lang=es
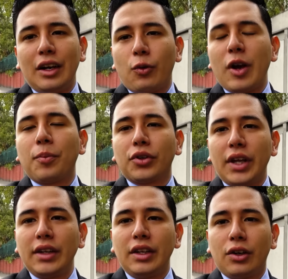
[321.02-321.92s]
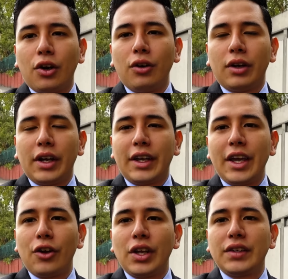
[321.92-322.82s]
del cuerpo técnico, eh,
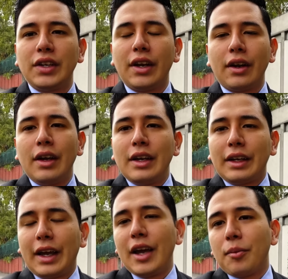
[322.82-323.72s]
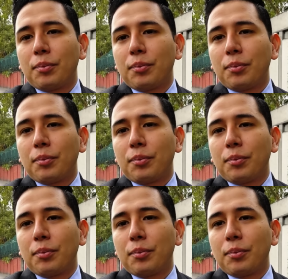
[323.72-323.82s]
quiero decir, que